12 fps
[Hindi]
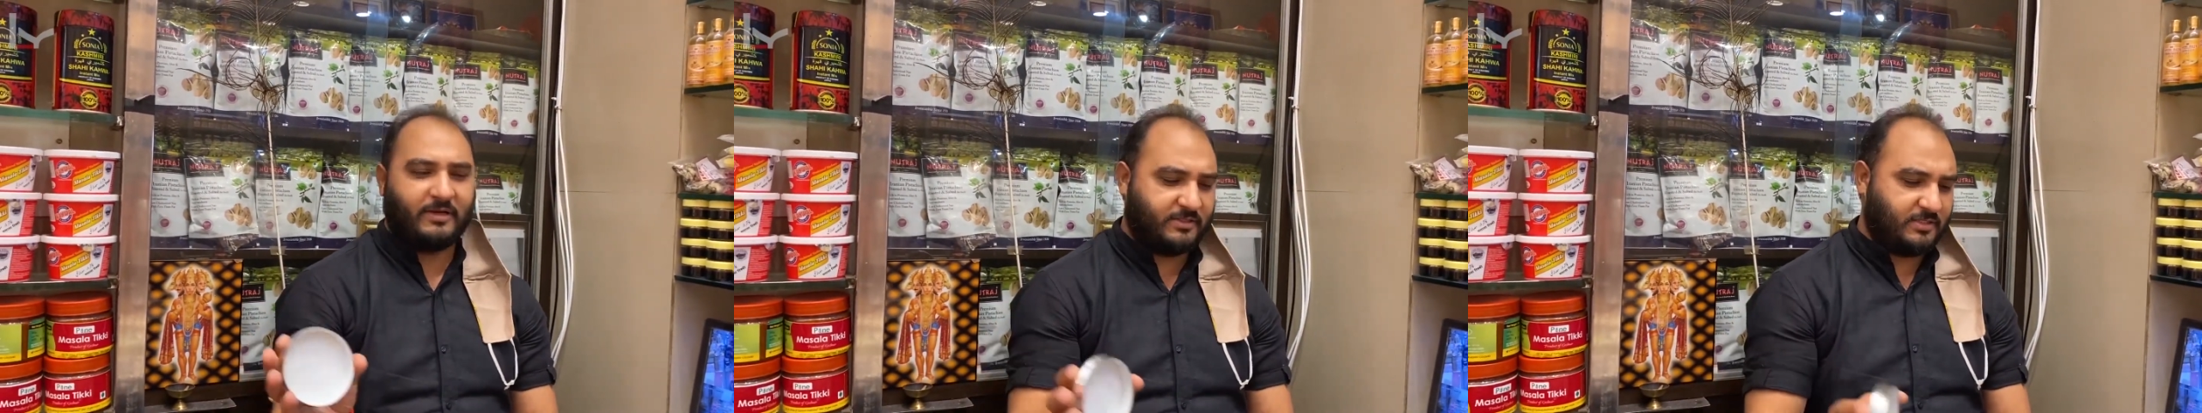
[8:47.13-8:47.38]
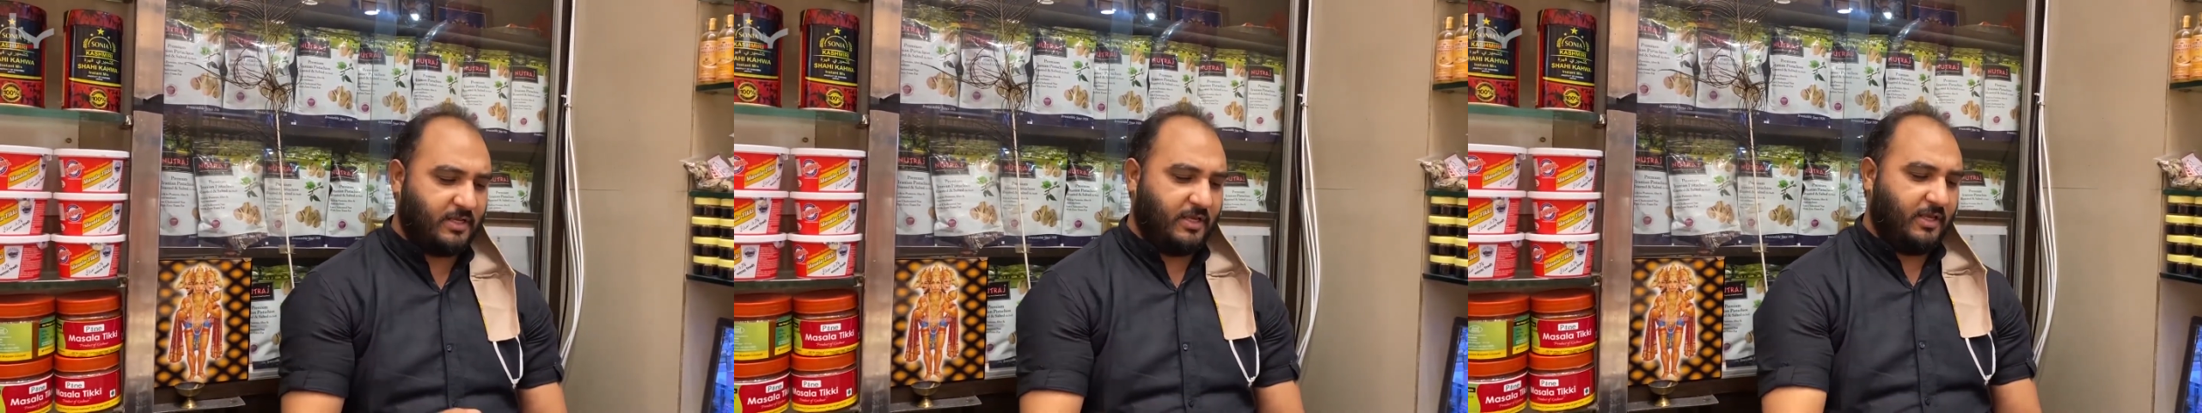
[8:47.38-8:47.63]

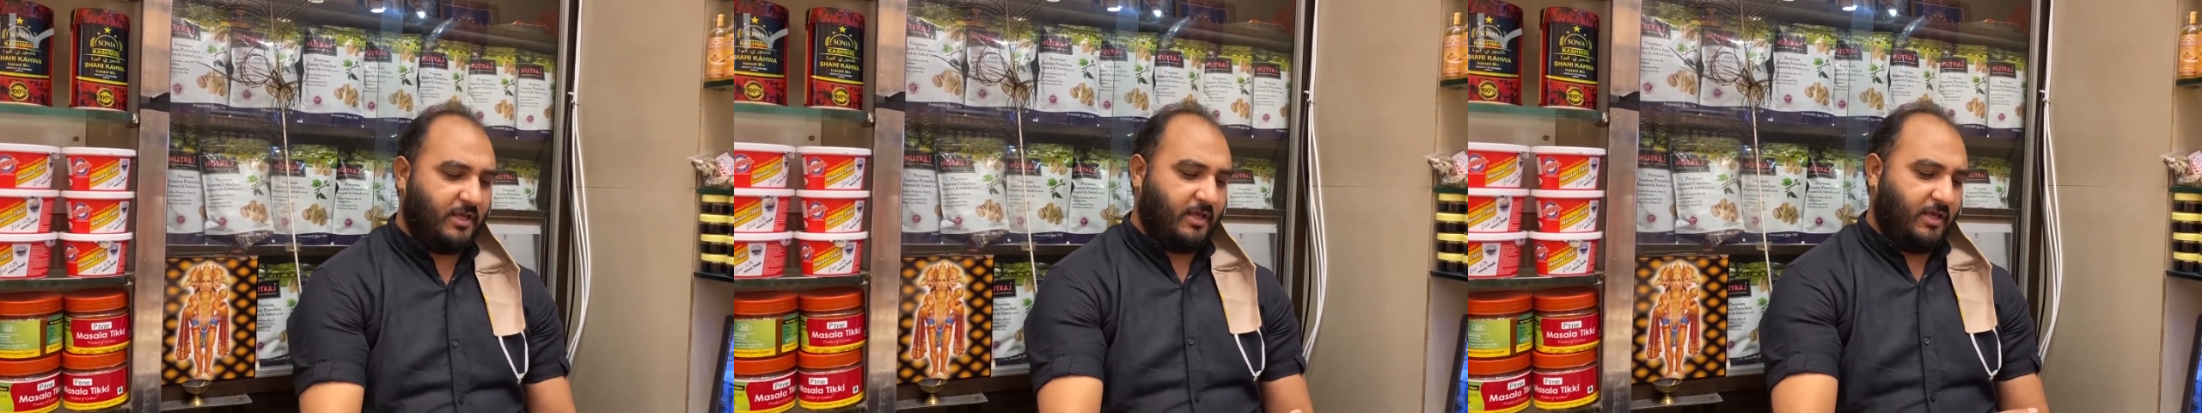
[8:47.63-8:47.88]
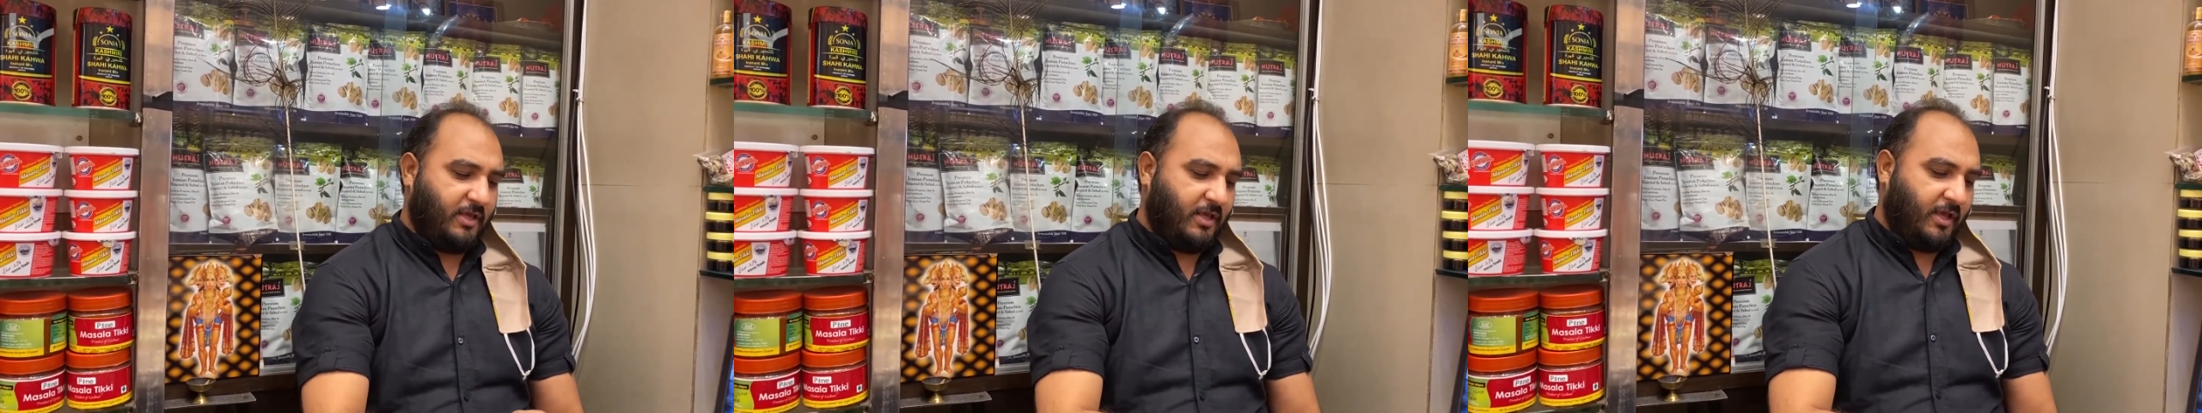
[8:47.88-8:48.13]

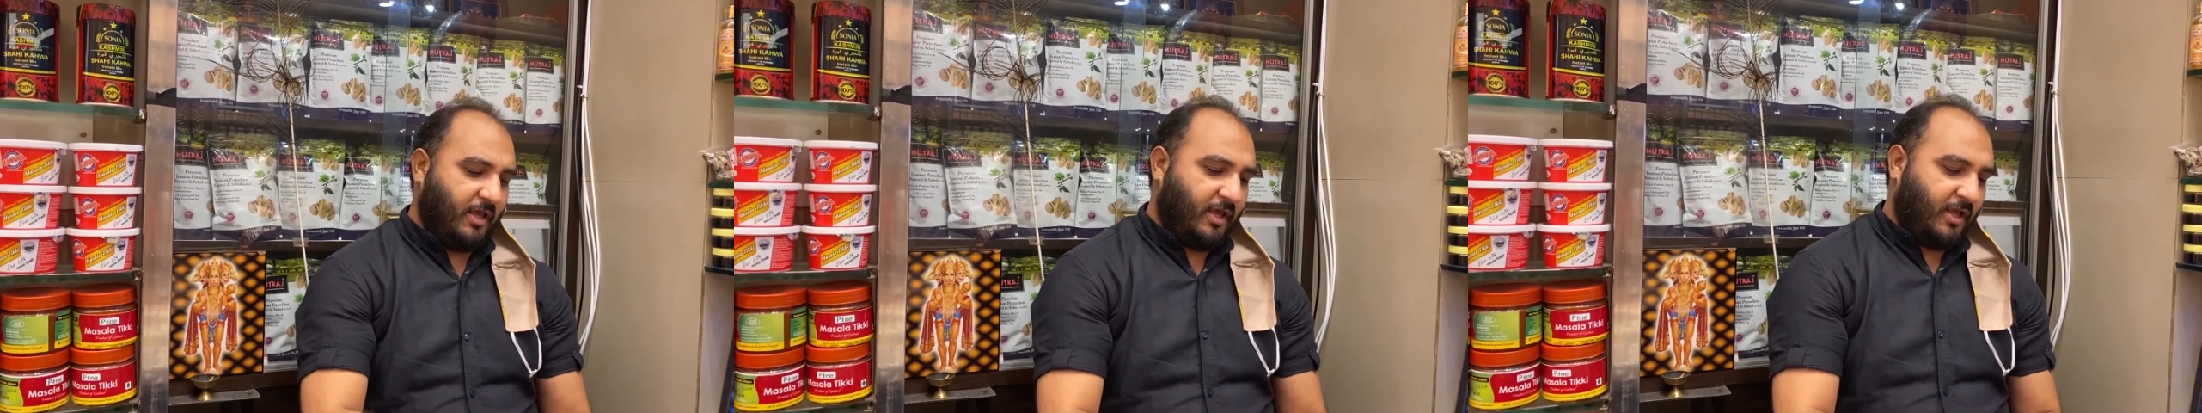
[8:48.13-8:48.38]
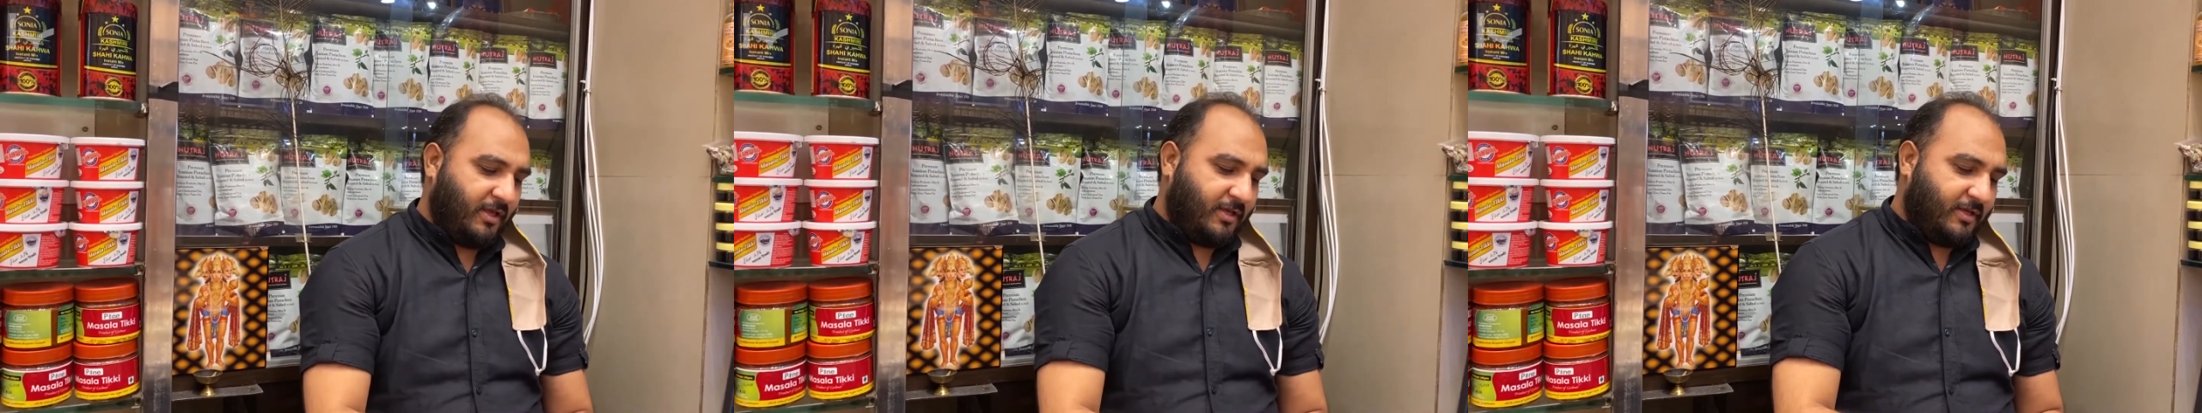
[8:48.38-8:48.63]

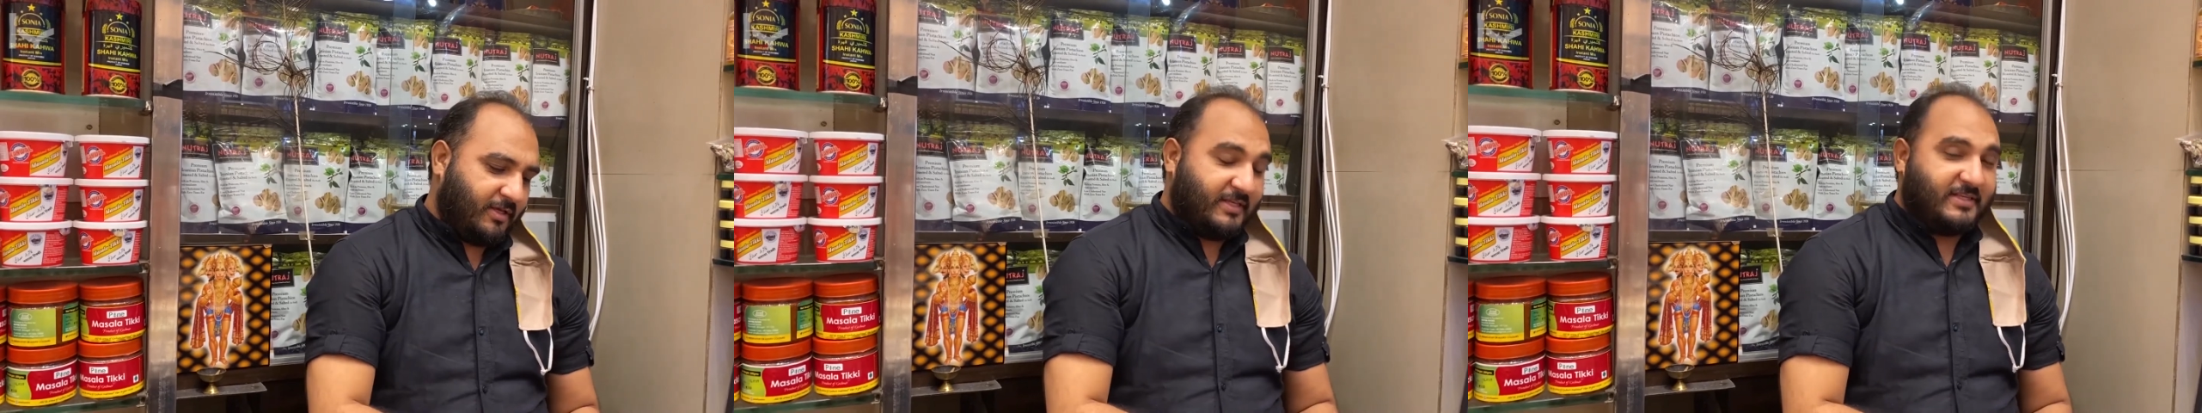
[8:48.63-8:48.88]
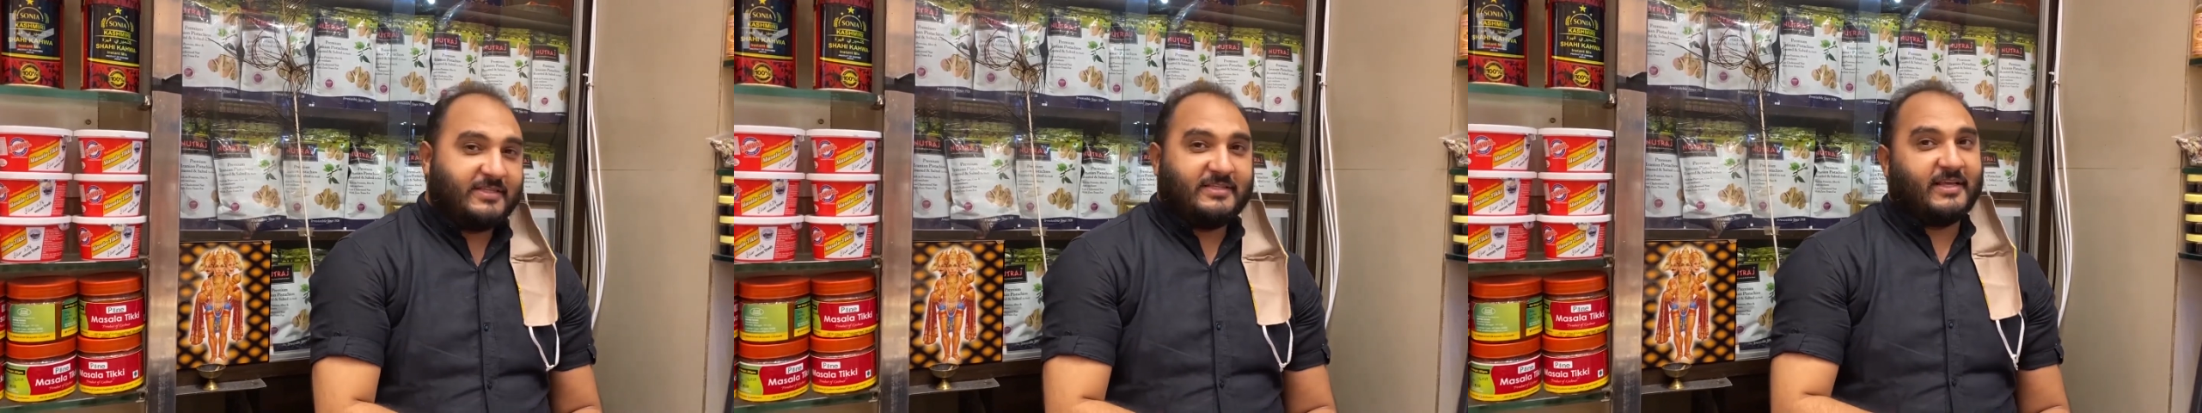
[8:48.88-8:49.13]

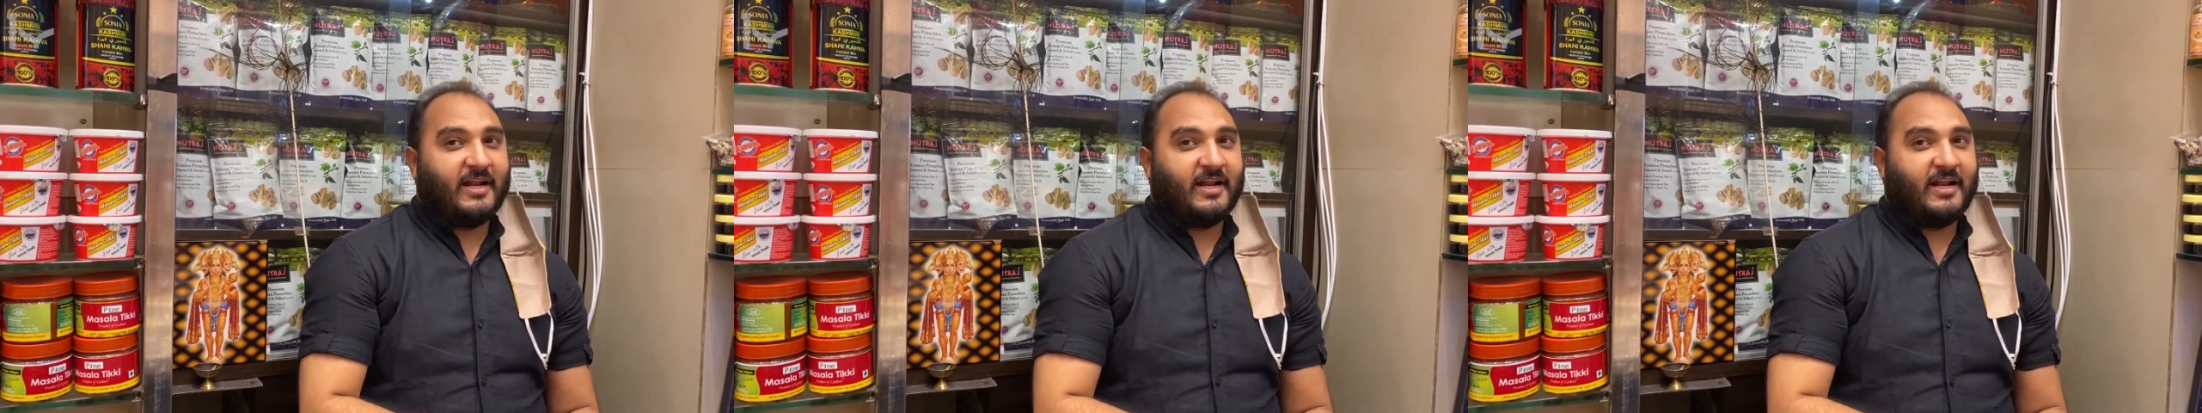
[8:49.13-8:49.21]
पास हाँ।